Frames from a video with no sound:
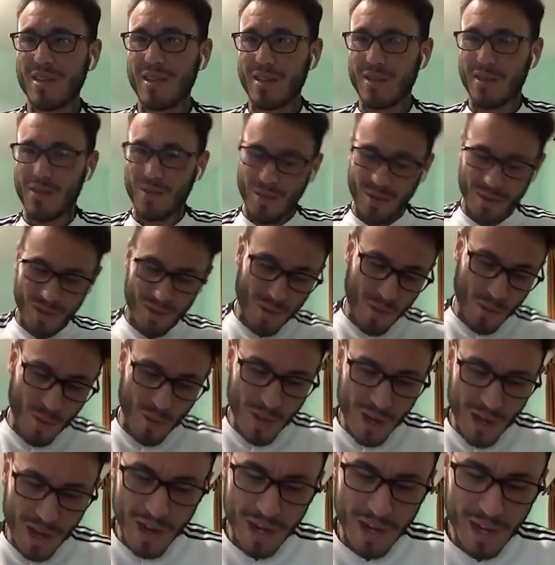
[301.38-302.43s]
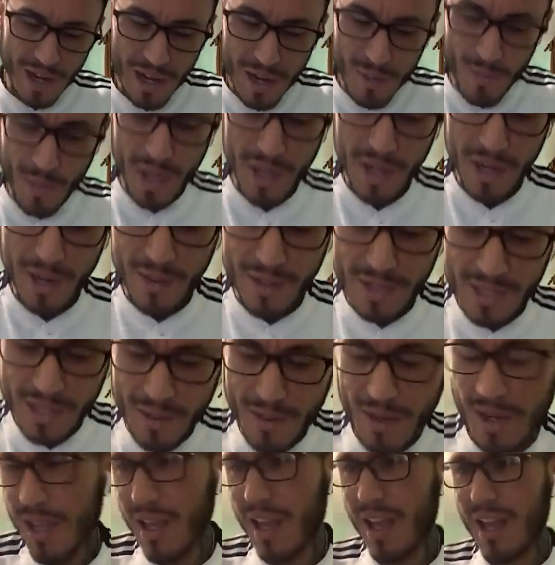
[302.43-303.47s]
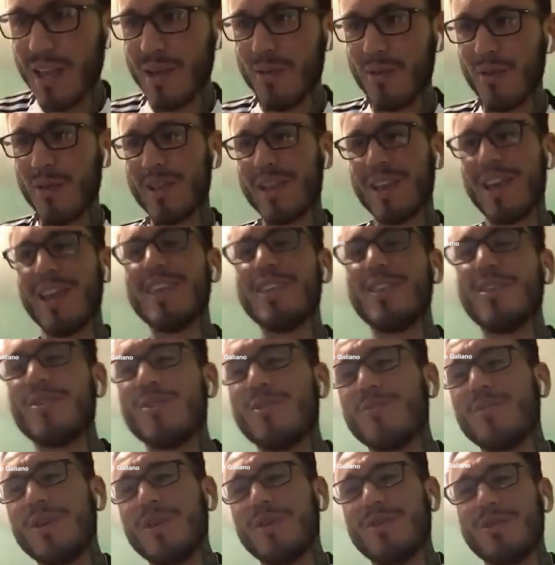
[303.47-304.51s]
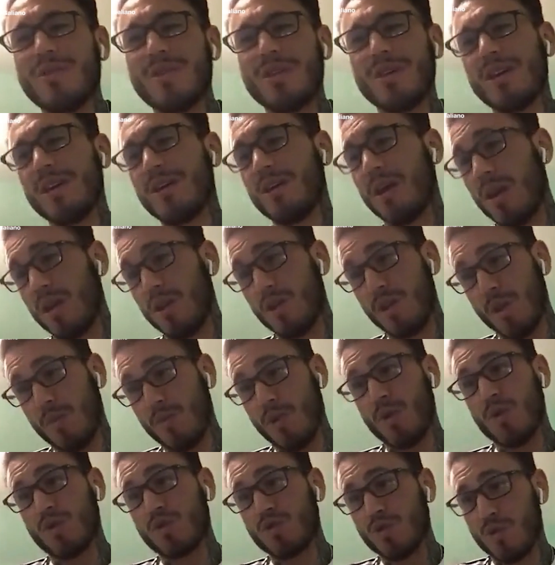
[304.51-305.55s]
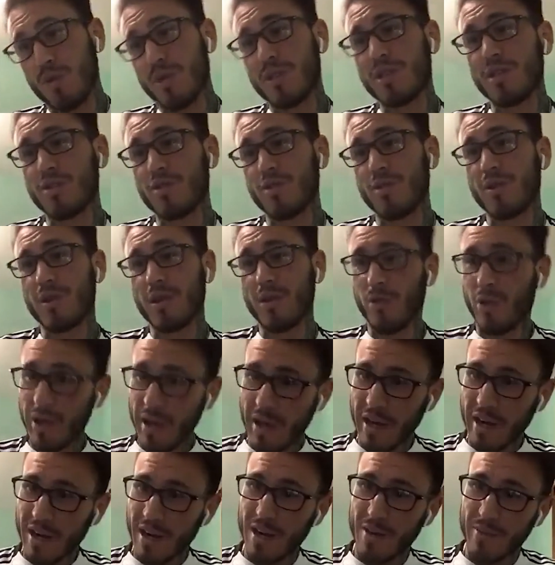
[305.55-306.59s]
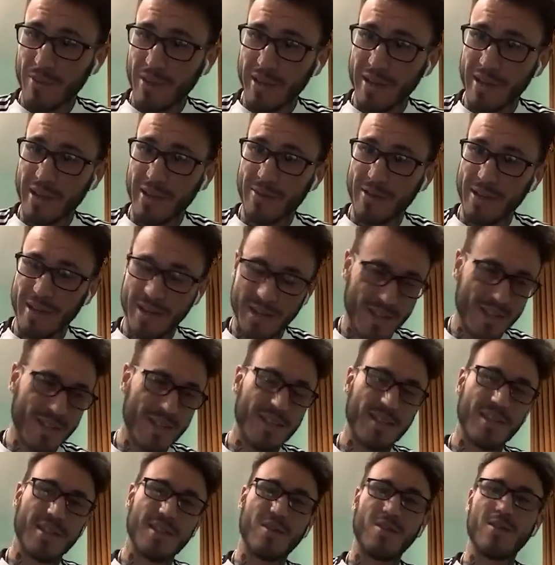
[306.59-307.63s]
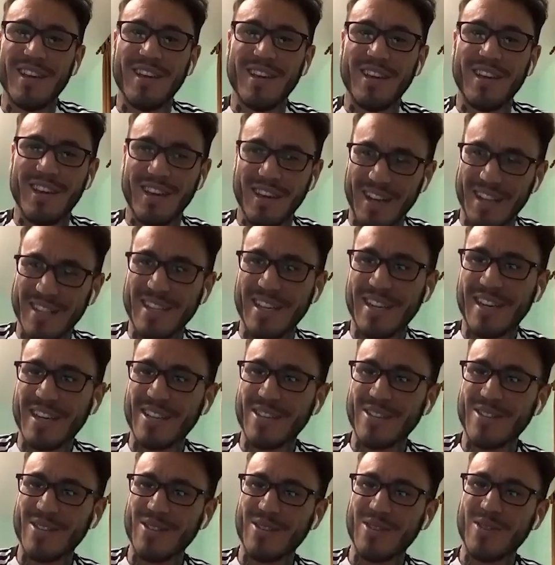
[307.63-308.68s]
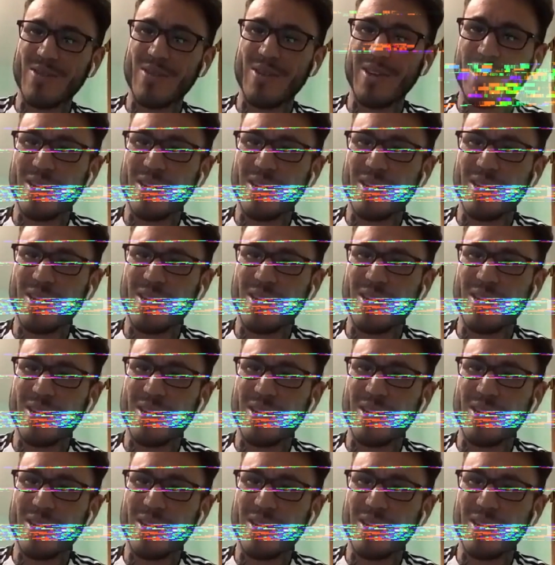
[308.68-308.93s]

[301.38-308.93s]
y con él ya en Perú en plena pandemia del COVID-19, Dulanto escuchó rumores sobre una posibilidad de universitario de deportes.